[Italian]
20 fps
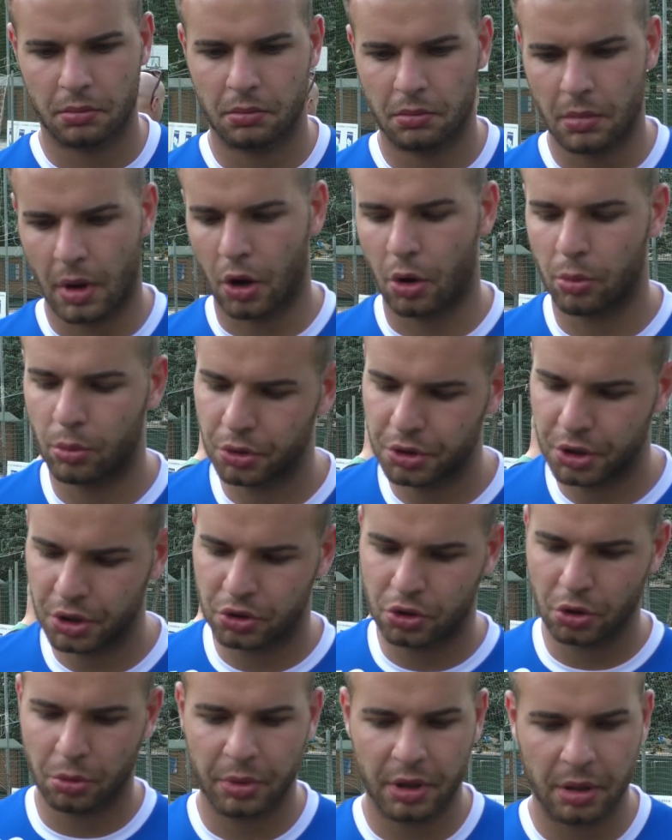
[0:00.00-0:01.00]
Ma come ho
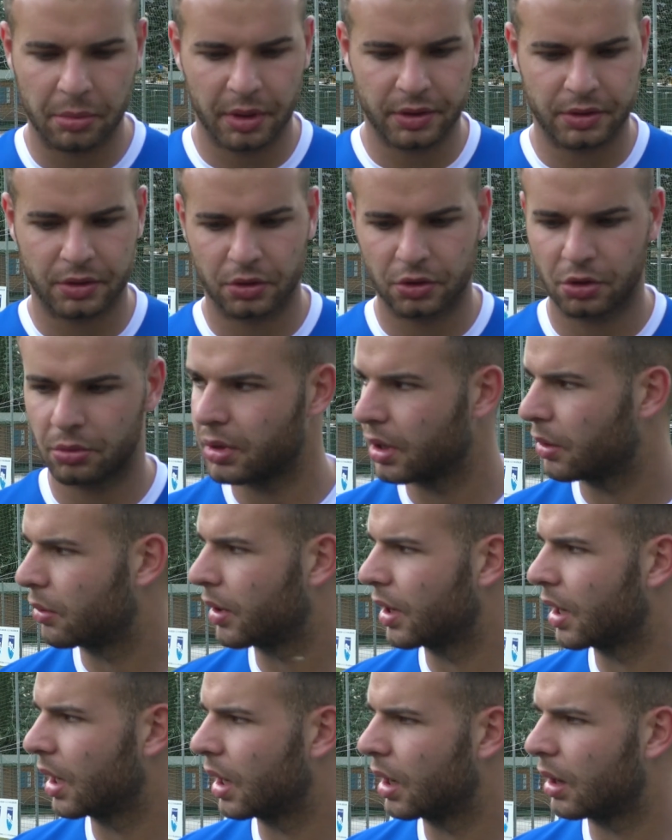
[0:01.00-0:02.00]
detto prima, secondo me è
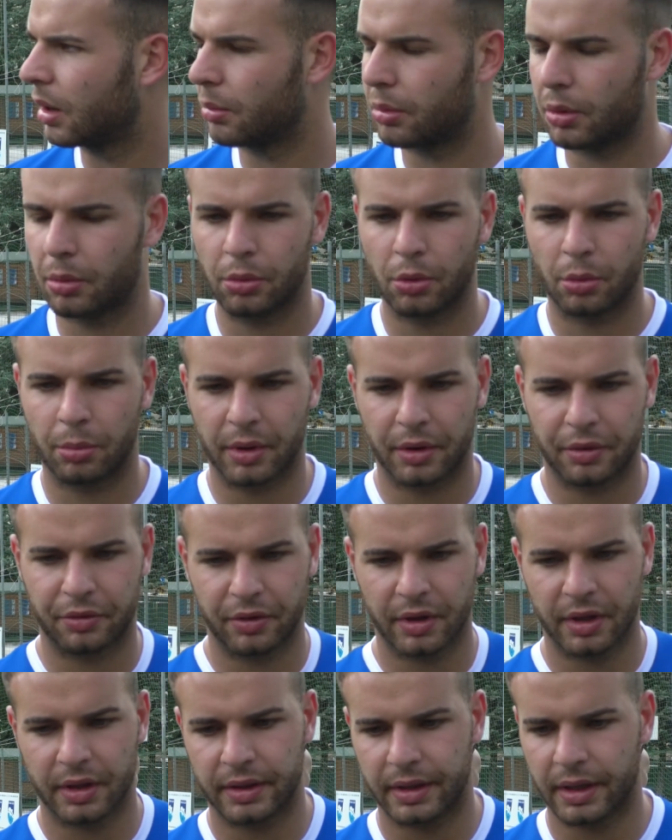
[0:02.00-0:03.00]
quella proprio
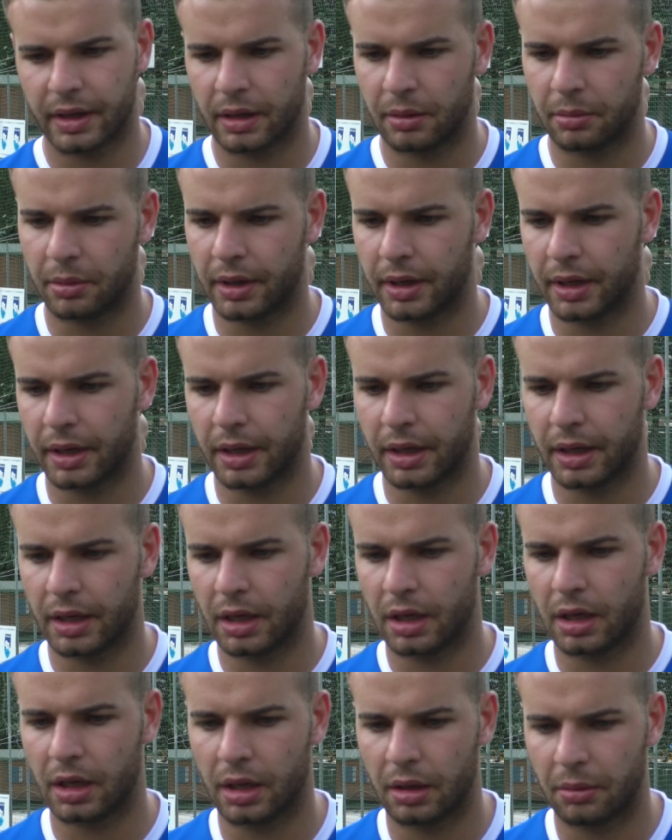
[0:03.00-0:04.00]
perfetta per,
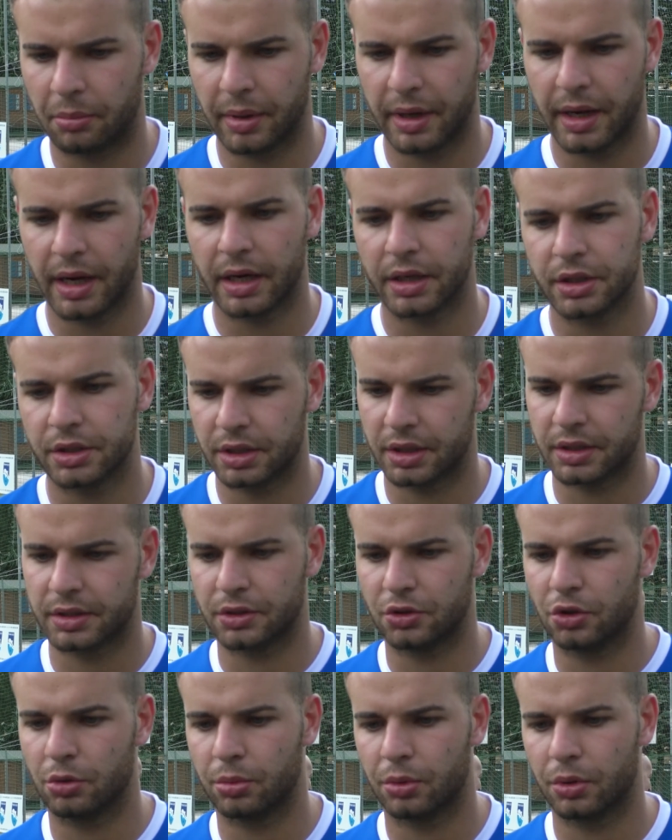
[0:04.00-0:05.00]
eh, per
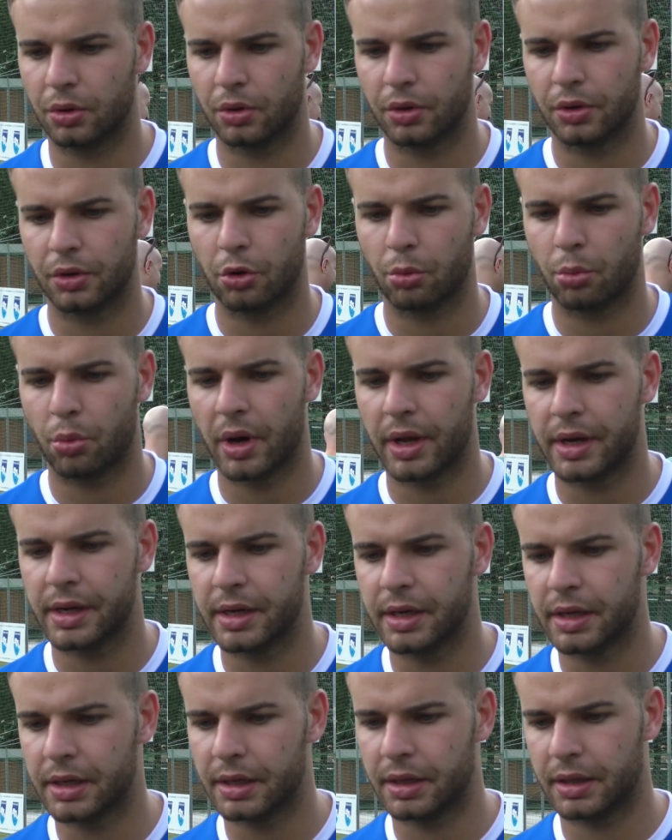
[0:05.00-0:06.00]
rilanciarsi dopo, dopo
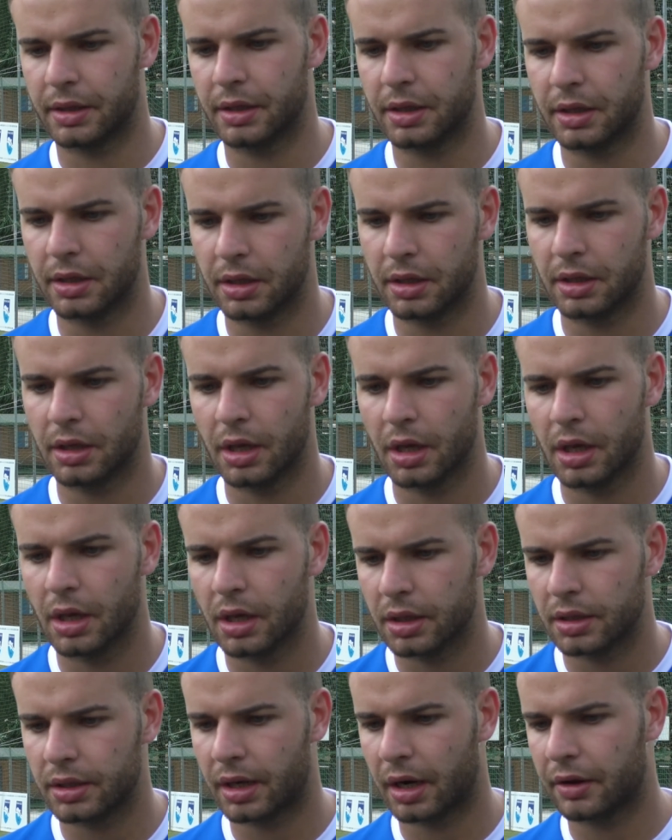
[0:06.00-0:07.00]
anni di,
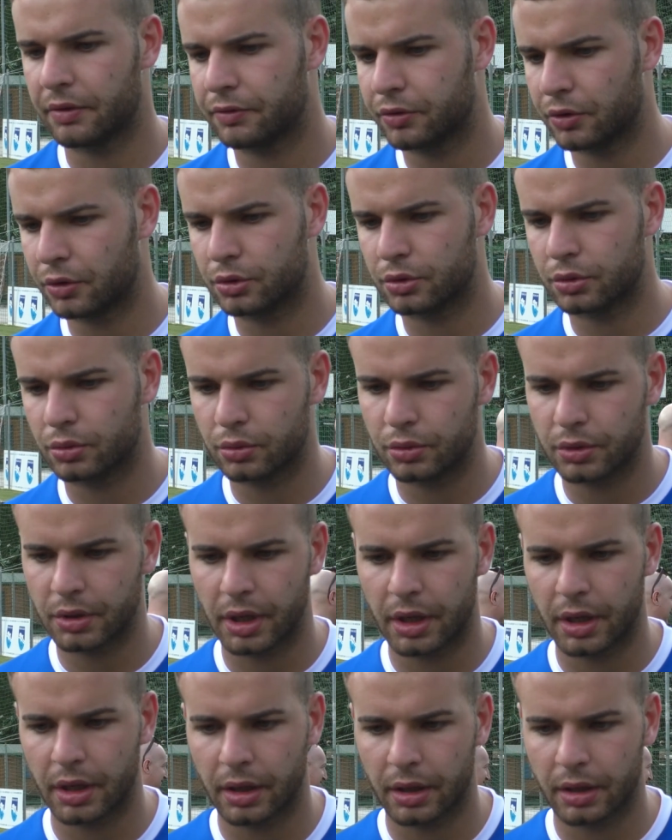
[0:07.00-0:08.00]
tra infortuni
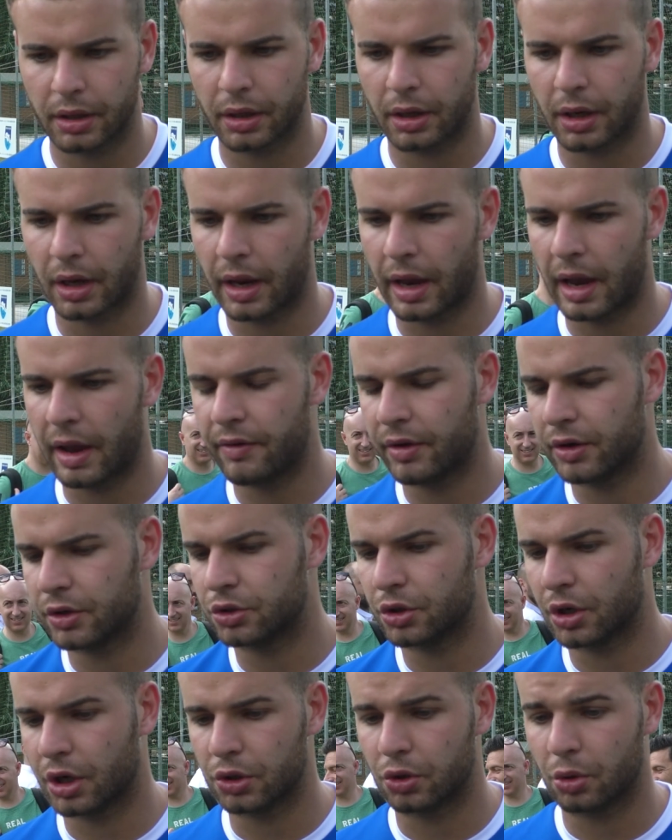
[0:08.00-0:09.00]
e aver
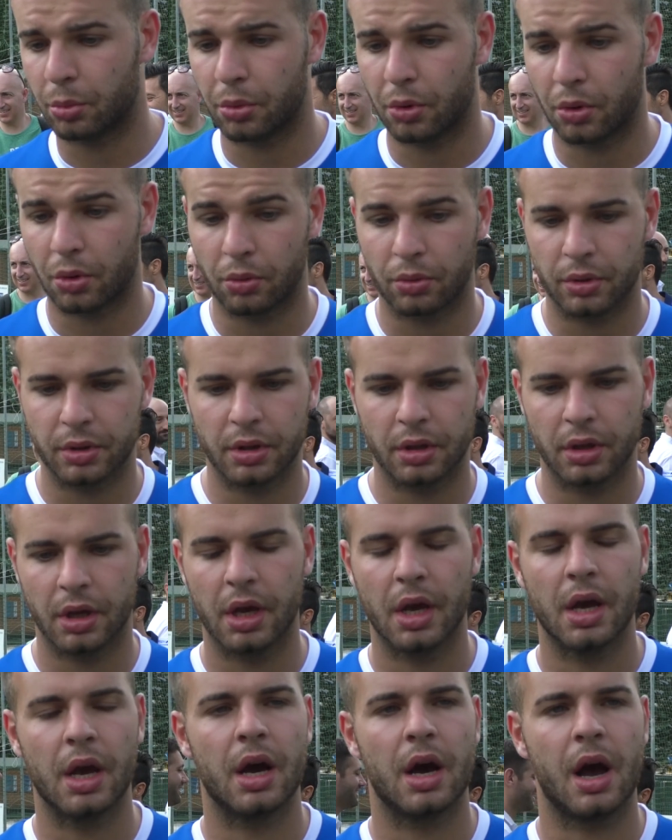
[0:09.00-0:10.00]
giocato poco. Quindi
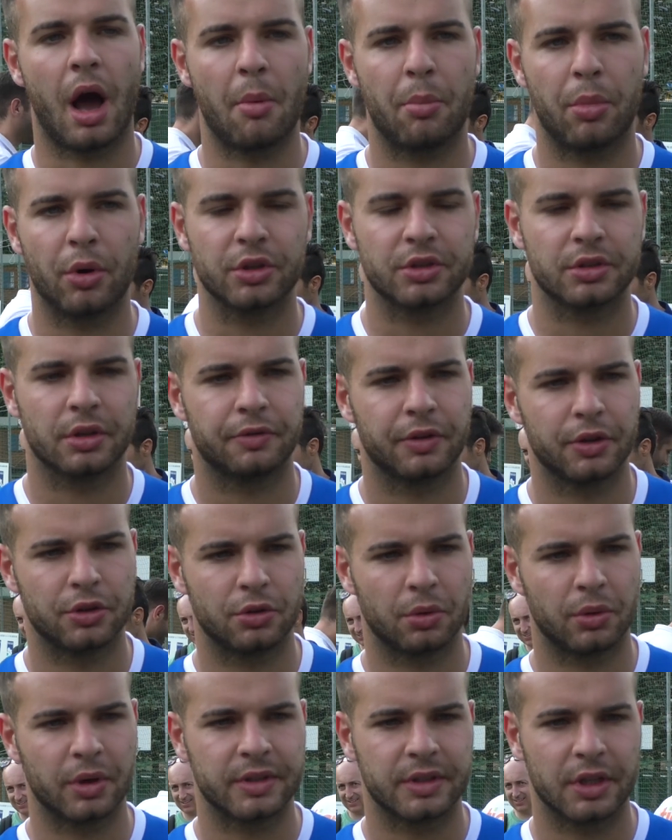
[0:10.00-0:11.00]
apposta ho
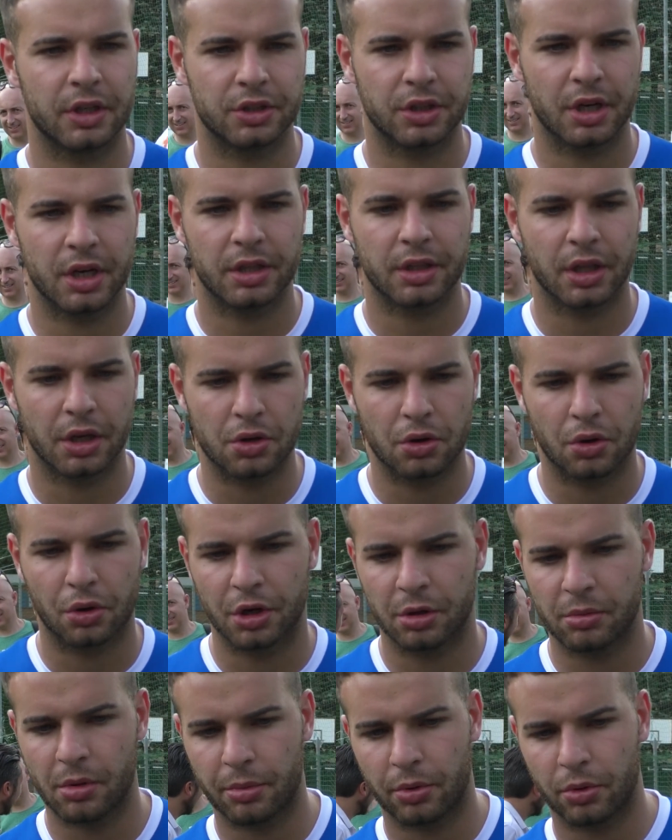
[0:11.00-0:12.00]
fatto questa scelta io
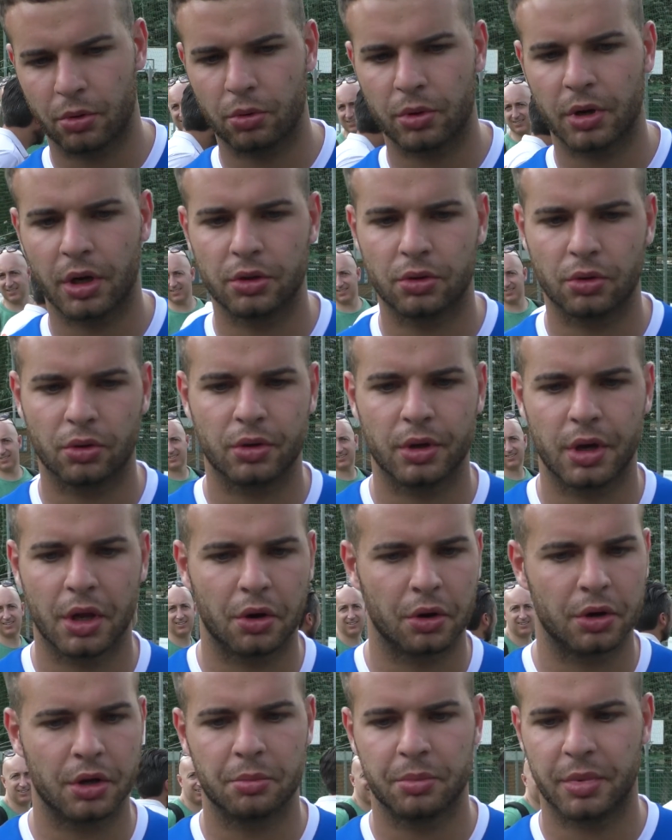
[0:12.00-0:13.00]
con i miei procuratori e
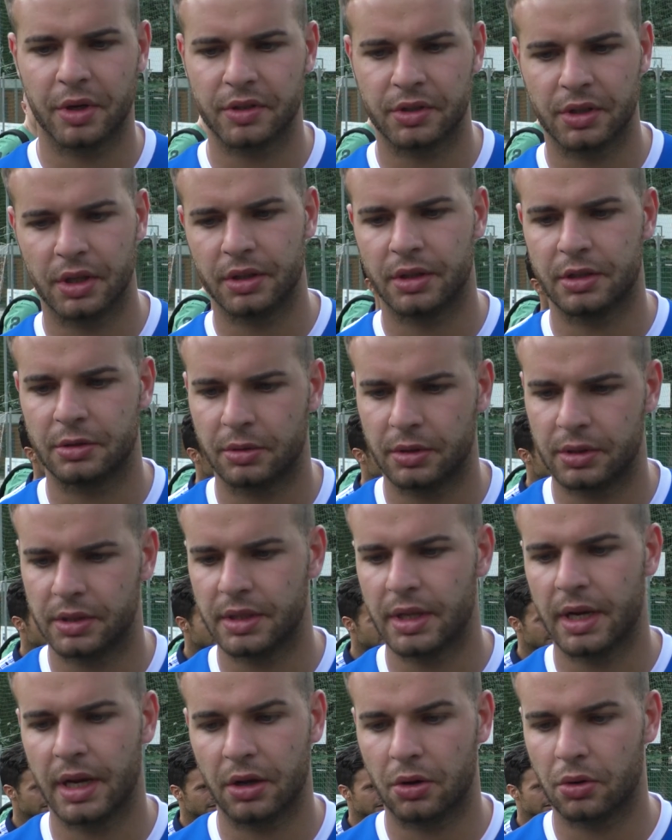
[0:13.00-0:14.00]
con il presidente siamo
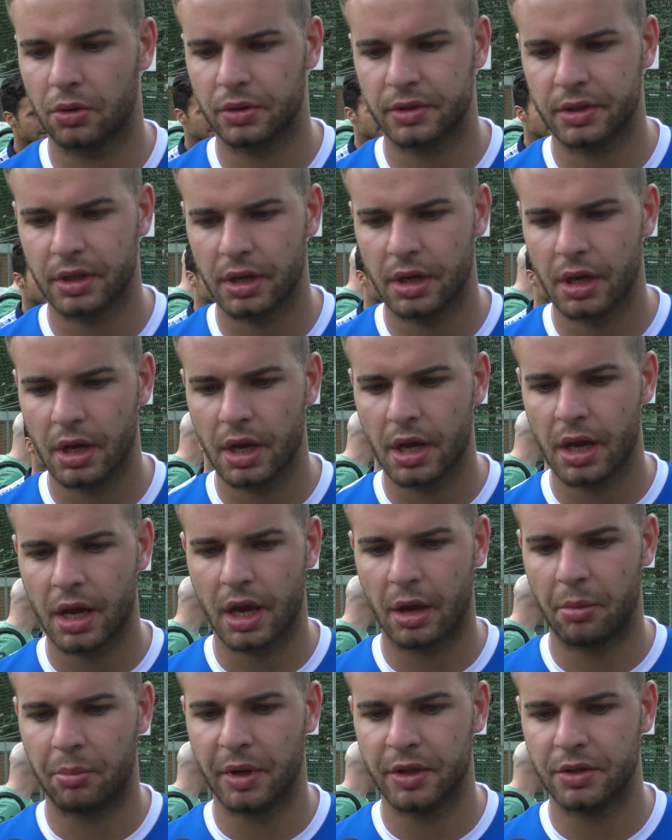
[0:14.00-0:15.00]
delle cose
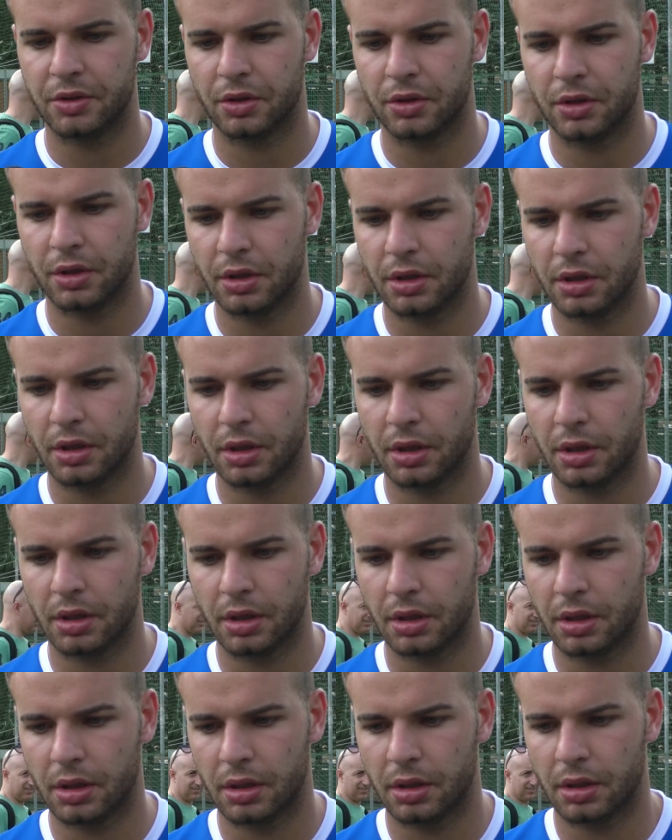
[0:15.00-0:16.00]
e penso
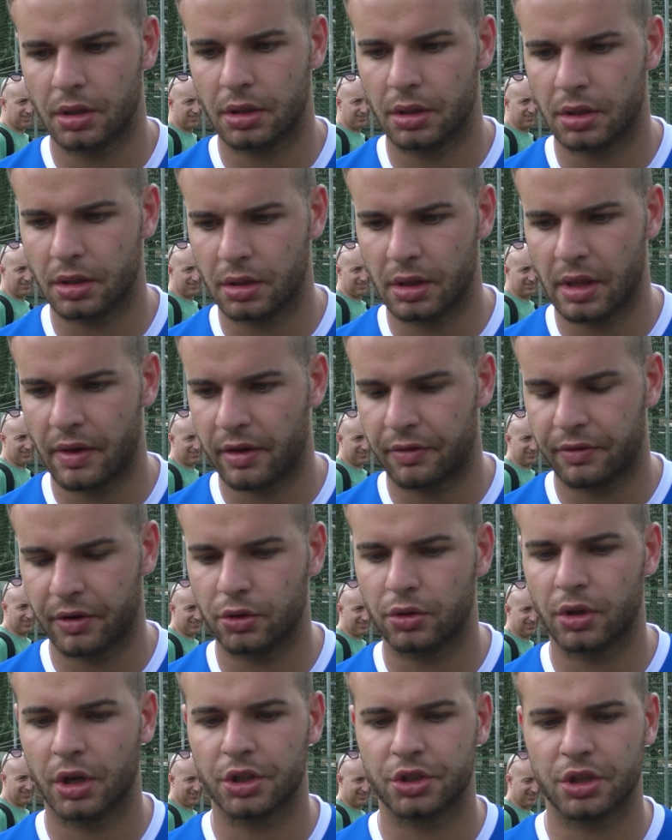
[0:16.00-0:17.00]
di, di aver
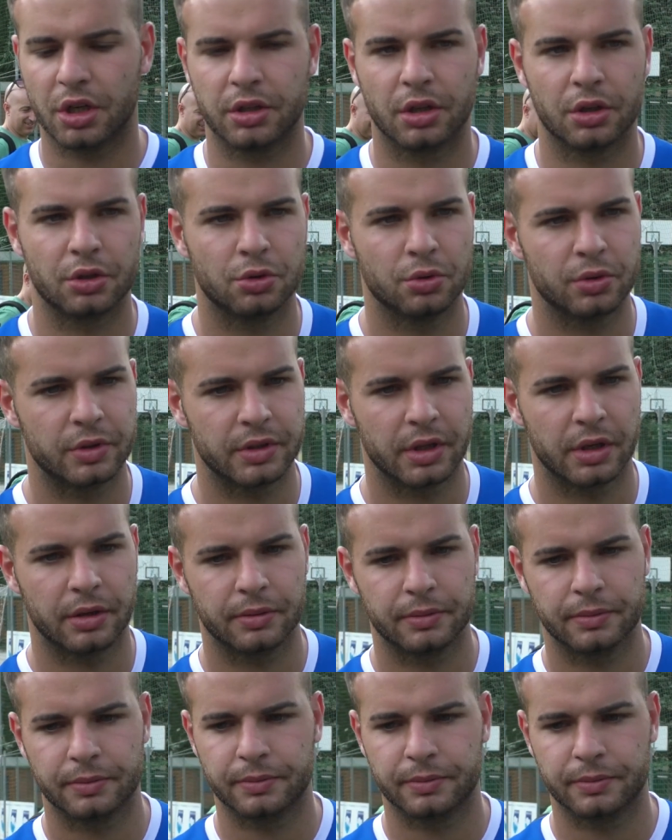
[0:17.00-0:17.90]
fatto la scelta giusta.